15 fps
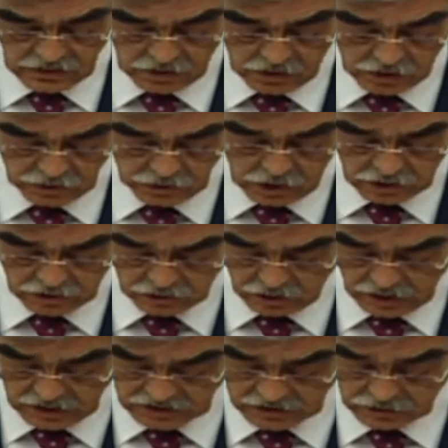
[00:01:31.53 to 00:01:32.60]
14
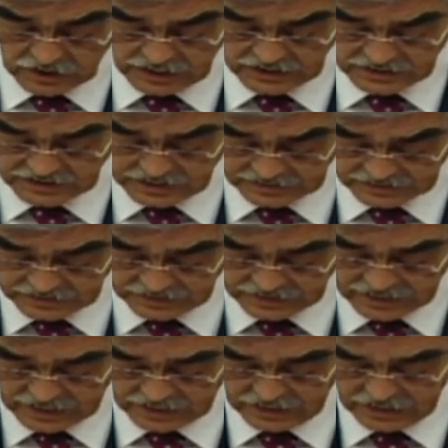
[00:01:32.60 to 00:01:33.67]
yıllık süreç
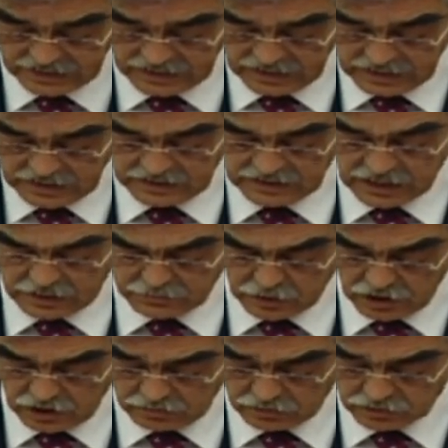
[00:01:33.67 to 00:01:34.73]
içerisinde ya
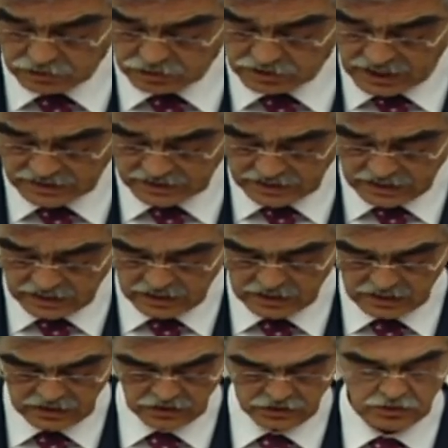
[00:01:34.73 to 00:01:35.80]
boyumuz uzadı,
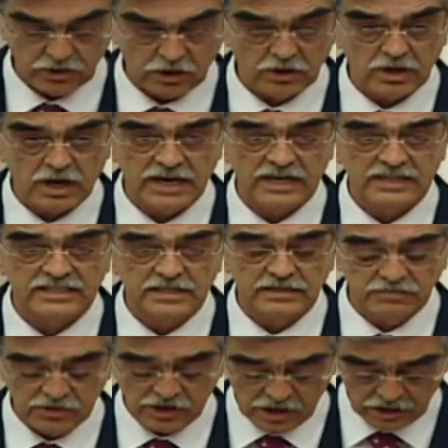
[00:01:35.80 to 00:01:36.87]
yorgana
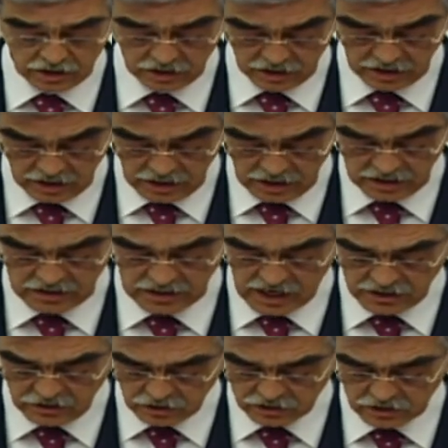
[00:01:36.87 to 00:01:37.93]
sığmıyor,
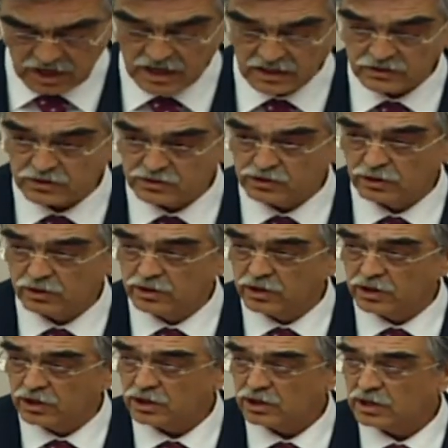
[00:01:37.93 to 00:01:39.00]
ya yorgan
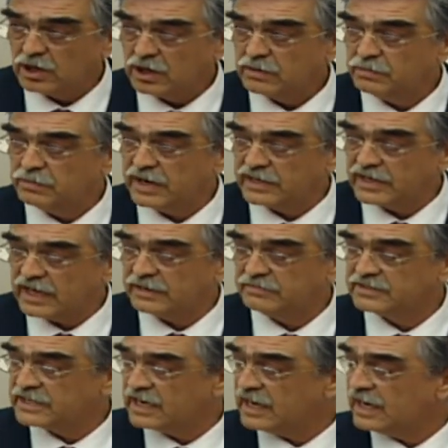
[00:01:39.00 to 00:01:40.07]
küçüldü,
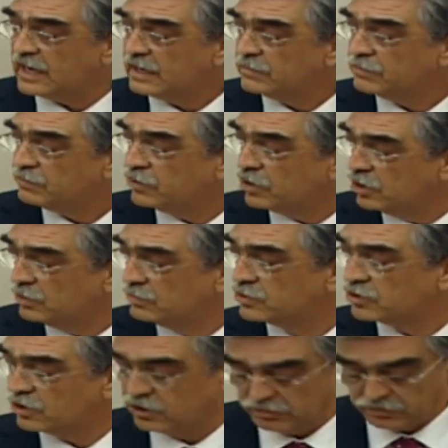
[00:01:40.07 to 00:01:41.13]
bedenimize
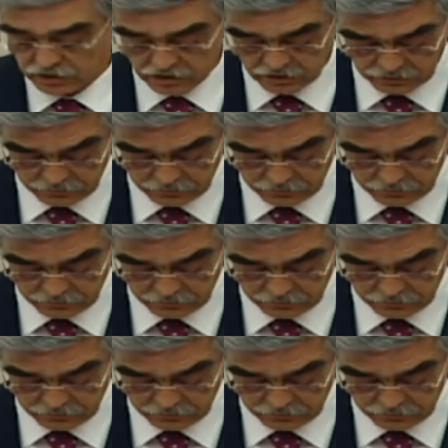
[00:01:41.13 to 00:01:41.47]
boyumuz uymuyor.